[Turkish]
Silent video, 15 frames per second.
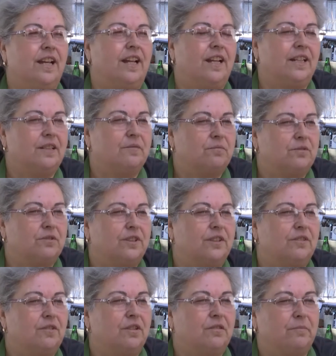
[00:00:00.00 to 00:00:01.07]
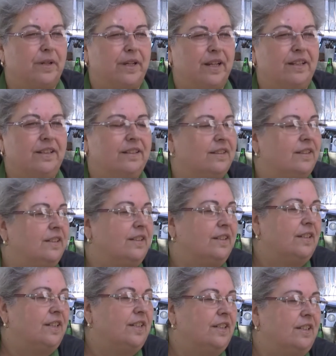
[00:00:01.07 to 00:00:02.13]
Geldik burada dört bayan.
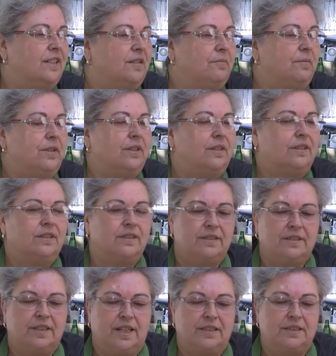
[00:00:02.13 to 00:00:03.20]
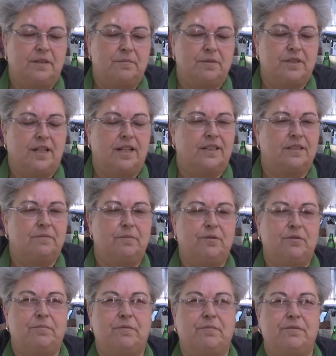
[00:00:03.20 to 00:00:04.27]
Bir tahtamızı aldık, bir
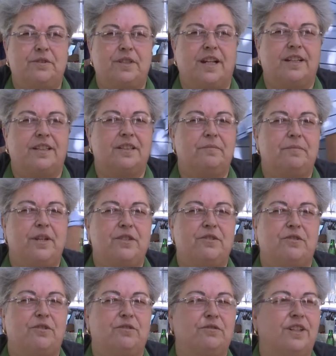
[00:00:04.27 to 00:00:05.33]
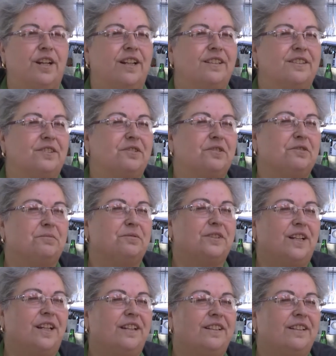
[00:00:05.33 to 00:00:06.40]
tüpümüzü aldık, beş kilo un aldık,
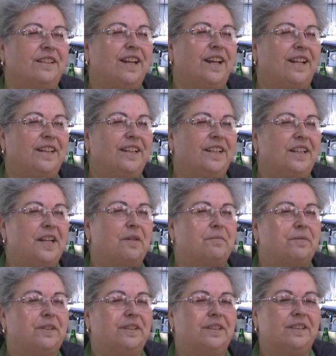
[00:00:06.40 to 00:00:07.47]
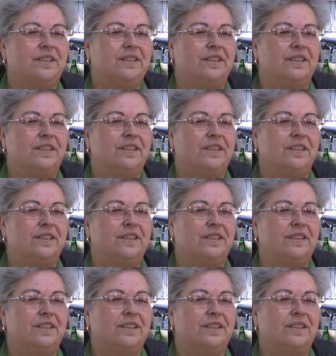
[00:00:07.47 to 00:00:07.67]
otumuzu aldık, geldik, yaptık.